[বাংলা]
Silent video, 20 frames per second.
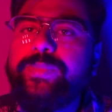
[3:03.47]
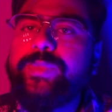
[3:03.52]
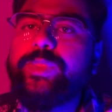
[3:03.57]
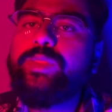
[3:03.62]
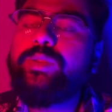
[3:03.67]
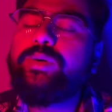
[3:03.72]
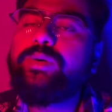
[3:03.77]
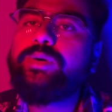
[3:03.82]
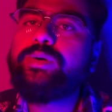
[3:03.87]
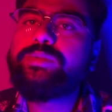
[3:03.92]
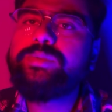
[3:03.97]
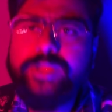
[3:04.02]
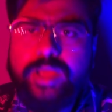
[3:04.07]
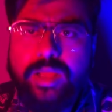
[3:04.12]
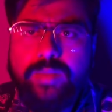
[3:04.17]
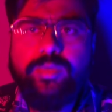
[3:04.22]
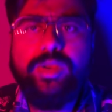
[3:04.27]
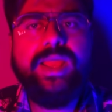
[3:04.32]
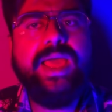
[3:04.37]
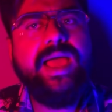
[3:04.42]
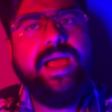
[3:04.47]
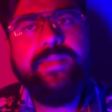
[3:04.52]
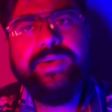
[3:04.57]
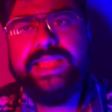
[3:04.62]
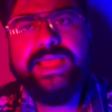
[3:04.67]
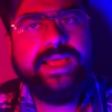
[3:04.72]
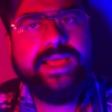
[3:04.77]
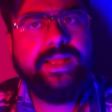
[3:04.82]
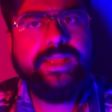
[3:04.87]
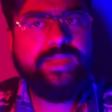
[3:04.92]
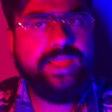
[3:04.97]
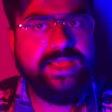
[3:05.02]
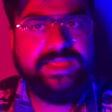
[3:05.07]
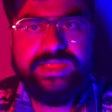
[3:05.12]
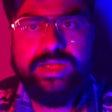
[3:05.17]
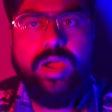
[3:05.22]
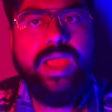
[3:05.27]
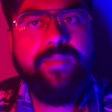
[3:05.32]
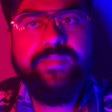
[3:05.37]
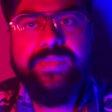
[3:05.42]
তো তুমি যখন বলে হ্যাঁ আমাদের এখানে তো এক্স রে
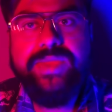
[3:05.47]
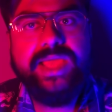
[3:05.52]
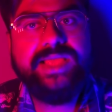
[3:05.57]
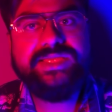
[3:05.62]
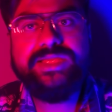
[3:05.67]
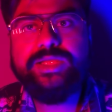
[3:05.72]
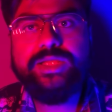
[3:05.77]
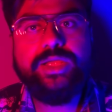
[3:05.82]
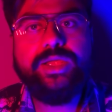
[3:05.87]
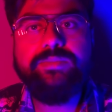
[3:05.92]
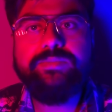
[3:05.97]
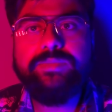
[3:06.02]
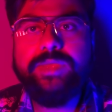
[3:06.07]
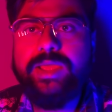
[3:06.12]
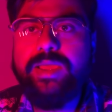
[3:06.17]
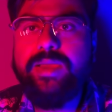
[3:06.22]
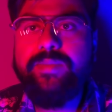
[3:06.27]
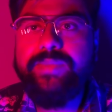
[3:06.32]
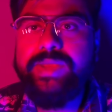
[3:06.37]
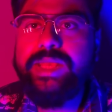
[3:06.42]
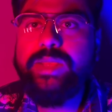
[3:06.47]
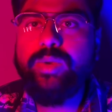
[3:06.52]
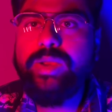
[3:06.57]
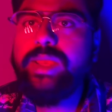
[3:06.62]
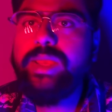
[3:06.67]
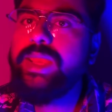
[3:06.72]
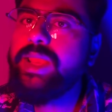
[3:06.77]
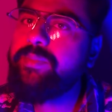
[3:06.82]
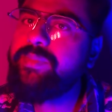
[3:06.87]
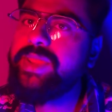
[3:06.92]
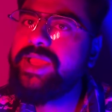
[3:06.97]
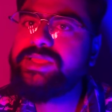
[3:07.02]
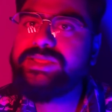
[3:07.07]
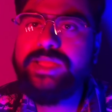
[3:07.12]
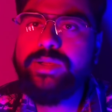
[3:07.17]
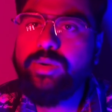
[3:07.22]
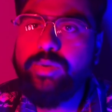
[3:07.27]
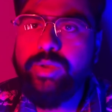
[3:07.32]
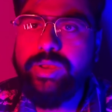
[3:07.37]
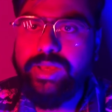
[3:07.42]
হয় আপনি এক্স রেটাকে বিল করে নিন আপনি এক্স রে
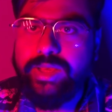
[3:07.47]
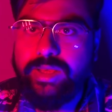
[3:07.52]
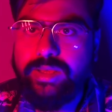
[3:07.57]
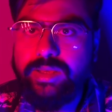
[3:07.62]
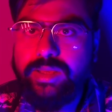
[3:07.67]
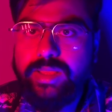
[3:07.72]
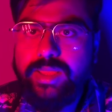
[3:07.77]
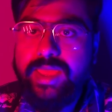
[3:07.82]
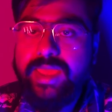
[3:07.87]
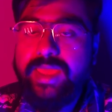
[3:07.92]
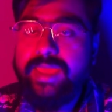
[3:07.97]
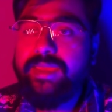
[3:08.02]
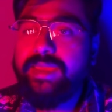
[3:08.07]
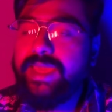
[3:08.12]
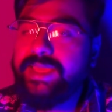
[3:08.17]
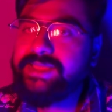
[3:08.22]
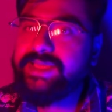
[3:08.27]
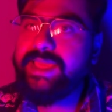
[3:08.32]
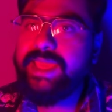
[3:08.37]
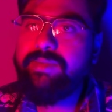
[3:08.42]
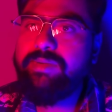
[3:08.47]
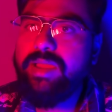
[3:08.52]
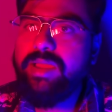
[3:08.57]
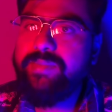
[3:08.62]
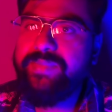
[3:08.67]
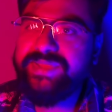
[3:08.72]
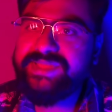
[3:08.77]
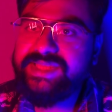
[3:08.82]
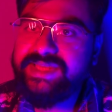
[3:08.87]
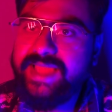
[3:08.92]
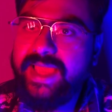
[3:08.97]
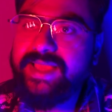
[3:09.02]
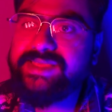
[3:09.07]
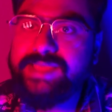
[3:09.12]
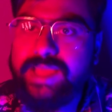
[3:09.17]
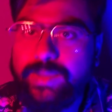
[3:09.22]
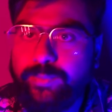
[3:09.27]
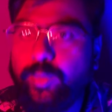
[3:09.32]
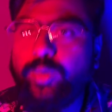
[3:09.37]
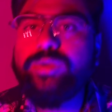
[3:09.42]
করে নিন এই যে এইভাবে পেশেন্টকে একটা
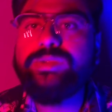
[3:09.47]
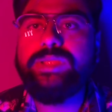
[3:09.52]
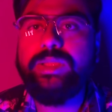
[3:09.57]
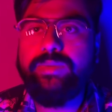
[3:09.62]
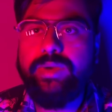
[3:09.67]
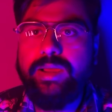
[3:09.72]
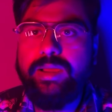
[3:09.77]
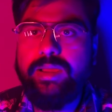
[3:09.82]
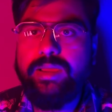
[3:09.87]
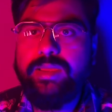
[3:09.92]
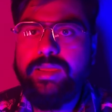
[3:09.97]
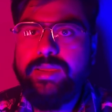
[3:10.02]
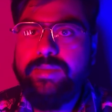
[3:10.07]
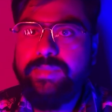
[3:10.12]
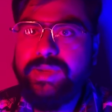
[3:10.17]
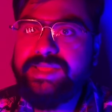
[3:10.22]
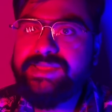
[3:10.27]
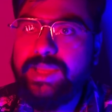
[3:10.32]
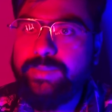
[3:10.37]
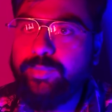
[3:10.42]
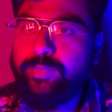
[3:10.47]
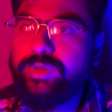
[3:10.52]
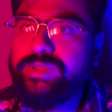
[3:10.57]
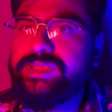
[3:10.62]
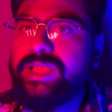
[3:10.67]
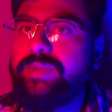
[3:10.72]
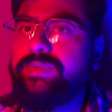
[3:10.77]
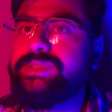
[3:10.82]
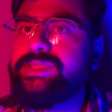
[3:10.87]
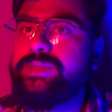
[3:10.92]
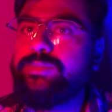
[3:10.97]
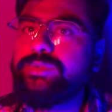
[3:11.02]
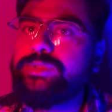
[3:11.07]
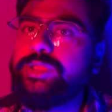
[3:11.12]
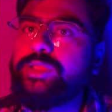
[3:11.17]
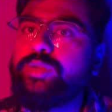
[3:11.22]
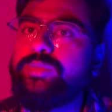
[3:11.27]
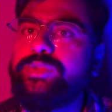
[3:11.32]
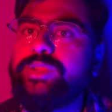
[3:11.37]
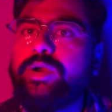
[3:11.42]
সাপোর্ট দেওয়া মানে সাপোর্ট সার্ভিসের মধ্যে
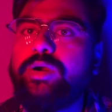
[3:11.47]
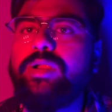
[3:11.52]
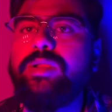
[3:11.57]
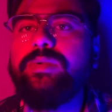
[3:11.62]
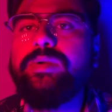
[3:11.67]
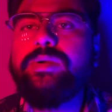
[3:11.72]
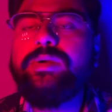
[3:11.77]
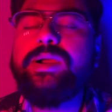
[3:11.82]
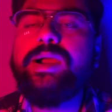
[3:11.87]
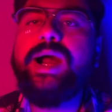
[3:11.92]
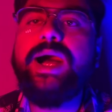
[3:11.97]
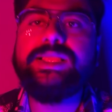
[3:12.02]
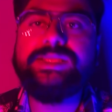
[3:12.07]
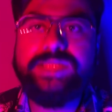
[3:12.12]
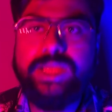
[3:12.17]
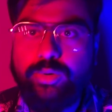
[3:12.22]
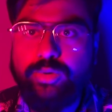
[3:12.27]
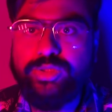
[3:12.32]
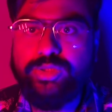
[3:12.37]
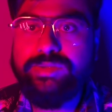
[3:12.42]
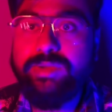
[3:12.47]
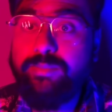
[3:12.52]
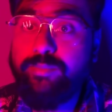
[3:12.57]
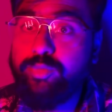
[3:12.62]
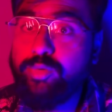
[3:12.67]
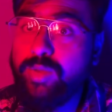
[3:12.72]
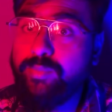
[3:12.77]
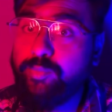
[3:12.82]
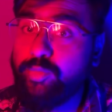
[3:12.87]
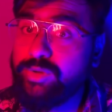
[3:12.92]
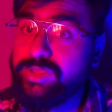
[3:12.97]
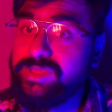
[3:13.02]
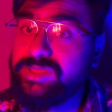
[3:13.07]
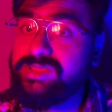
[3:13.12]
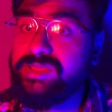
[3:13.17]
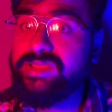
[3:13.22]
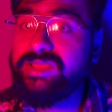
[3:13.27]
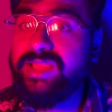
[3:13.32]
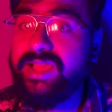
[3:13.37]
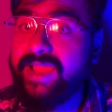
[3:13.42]
তুমি তখন কাজটা করছো এবং পুরো
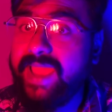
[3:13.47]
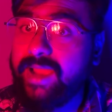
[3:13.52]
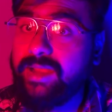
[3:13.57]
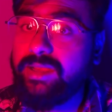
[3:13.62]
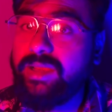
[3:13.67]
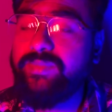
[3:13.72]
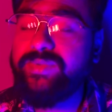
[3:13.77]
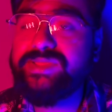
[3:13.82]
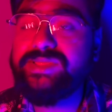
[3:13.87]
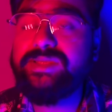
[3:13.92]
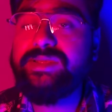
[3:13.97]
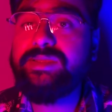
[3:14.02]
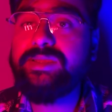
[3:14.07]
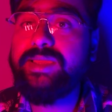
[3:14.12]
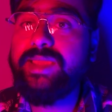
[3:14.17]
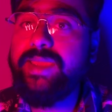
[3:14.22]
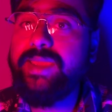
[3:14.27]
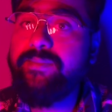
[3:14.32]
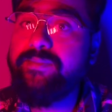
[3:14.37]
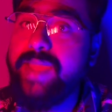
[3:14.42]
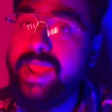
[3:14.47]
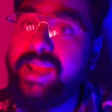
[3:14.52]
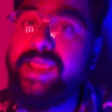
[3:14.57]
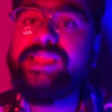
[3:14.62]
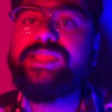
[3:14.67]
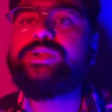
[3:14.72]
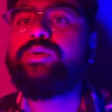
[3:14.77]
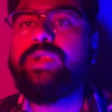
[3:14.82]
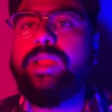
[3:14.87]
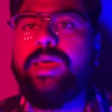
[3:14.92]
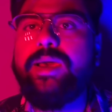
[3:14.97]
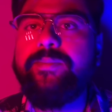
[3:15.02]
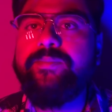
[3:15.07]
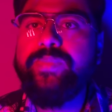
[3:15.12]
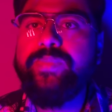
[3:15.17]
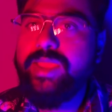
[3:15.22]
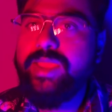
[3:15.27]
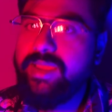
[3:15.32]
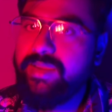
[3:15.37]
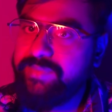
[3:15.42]
পরিস্থিতি থাকে একটা পেশেন্টকে ম্যানেজ করা
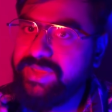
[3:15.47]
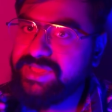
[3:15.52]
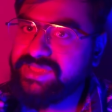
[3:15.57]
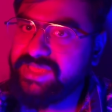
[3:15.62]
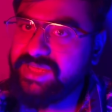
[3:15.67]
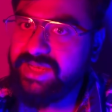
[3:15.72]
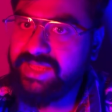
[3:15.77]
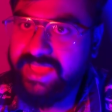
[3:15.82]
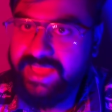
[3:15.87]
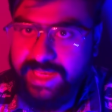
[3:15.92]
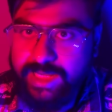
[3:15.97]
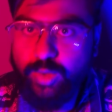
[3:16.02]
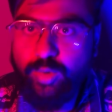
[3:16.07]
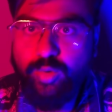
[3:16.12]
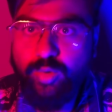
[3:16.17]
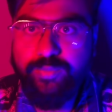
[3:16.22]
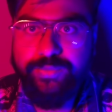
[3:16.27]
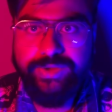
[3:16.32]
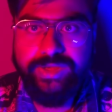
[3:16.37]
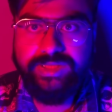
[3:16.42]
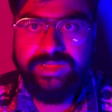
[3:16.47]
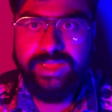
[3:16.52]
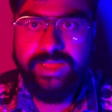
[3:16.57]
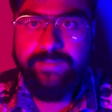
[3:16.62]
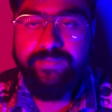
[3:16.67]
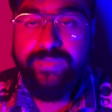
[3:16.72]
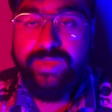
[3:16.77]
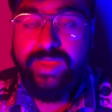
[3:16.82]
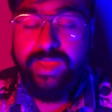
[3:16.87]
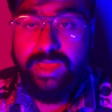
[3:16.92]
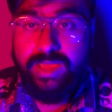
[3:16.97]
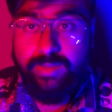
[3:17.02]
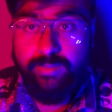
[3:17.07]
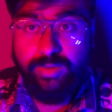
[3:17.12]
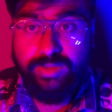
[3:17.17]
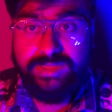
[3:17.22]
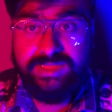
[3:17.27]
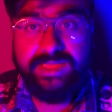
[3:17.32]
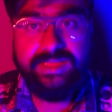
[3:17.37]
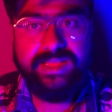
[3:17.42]
পেশেন্ট এলো ওপিডিতে এবং
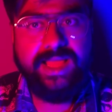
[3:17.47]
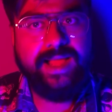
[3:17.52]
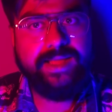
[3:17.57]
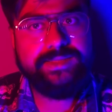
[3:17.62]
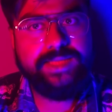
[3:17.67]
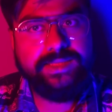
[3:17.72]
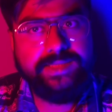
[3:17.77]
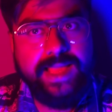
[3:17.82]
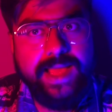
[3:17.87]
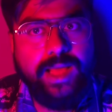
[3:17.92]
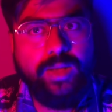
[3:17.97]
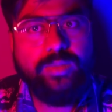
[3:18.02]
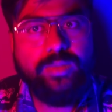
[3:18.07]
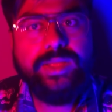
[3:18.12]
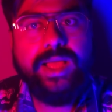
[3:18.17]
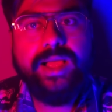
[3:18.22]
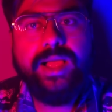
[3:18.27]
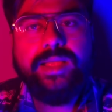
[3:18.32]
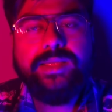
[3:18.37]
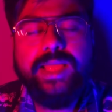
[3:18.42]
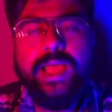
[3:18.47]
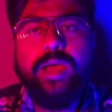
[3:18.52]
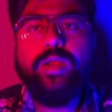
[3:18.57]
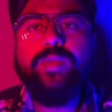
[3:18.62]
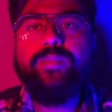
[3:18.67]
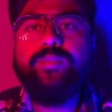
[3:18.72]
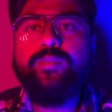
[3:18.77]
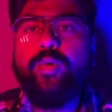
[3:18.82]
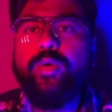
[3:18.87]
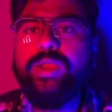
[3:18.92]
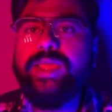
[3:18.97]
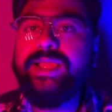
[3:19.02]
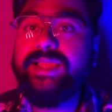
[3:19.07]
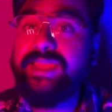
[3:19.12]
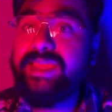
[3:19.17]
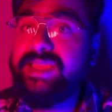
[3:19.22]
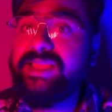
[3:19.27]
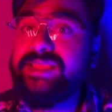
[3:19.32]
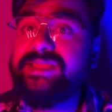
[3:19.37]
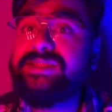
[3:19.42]
সে ডাক্তার দেখালো ডাক্তার দেখানোর পরে কী
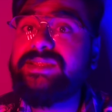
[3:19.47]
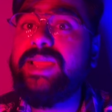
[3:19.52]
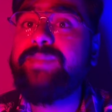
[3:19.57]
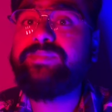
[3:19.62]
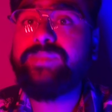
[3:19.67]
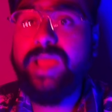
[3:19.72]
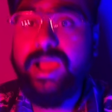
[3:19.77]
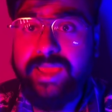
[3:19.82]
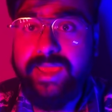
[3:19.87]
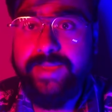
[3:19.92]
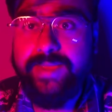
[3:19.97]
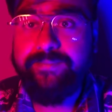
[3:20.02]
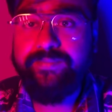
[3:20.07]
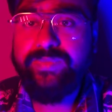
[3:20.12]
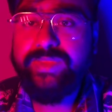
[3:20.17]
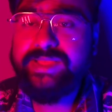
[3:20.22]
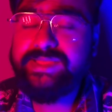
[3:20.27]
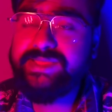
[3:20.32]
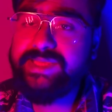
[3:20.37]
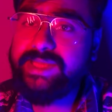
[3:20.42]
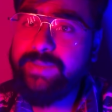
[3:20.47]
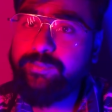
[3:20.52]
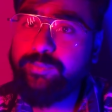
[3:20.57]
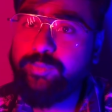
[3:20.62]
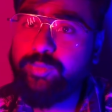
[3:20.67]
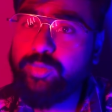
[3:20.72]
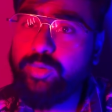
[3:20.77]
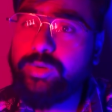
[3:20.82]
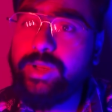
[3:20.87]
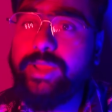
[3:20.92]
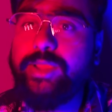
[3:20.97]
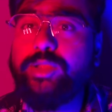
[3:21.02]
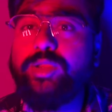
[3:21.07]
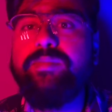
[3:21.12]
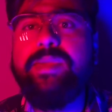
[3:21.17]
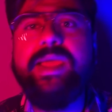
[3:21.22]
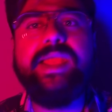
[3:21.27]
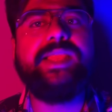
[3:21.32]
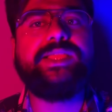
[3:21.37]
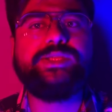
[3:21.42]
কী স্টেপ থাকে সেটা পুরোটা কিন্তু
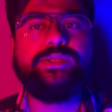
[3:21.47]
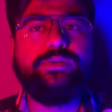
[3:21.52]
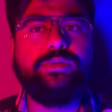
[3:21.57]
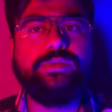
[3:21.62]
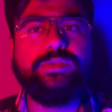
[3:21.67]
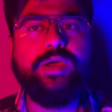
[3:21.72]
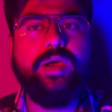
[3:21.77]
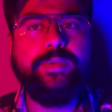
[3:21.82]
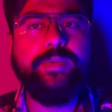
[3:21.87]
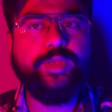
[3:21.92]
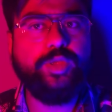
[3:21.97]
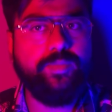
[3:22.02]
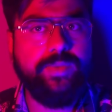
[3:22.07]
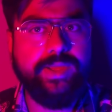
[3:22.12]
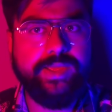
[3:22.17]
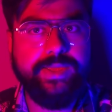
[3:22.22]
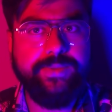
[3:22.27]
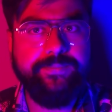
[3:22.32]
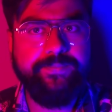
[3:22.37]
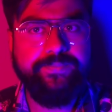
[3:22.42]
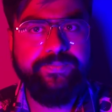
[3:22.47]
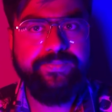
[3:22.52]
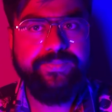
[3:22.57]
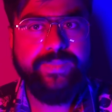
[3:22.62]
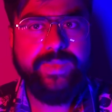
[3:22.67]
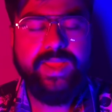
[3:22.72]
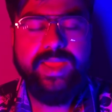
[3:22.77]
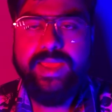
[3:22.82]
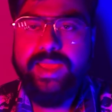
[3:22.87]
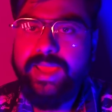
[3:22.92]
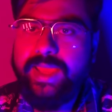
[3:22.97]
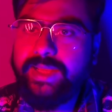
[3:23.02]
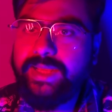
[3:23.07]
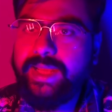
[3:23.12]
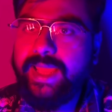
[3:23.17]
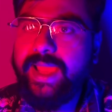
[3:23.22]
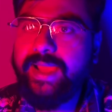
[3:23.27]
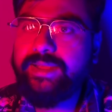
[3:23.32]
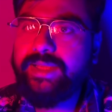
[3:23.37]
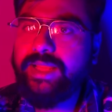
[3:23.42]
ম্যানেজ করতে হবে তোমাকে এটা
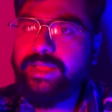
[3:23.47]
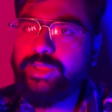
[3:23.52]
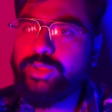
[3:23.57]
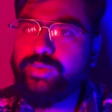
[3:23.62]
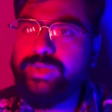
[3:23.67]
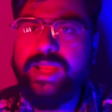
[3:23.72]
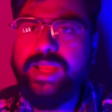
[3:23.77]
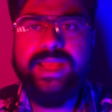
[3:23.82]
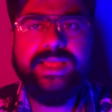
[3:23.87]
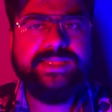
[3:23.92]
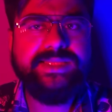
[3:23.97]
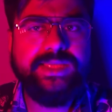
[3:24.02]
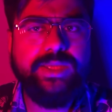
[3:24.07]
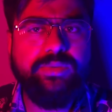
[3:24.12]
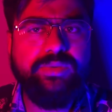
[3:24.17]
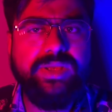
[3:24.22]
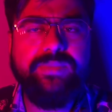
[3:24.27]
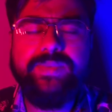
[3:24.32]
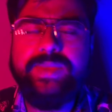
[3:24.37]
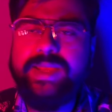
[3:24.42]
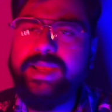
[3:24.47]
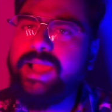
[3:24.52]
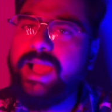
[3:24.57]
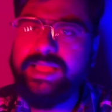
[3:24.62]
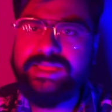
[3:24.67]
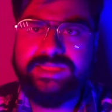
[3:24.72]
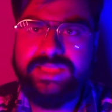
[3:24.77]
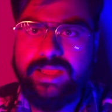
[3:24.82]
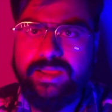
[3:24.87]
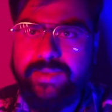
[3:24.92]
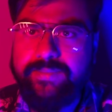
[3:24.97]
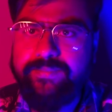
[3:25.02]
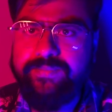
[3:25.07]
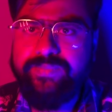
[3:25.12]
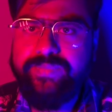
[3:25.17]
একটা জুনিয়র এক্সিকিউটিভের কাজ থাকে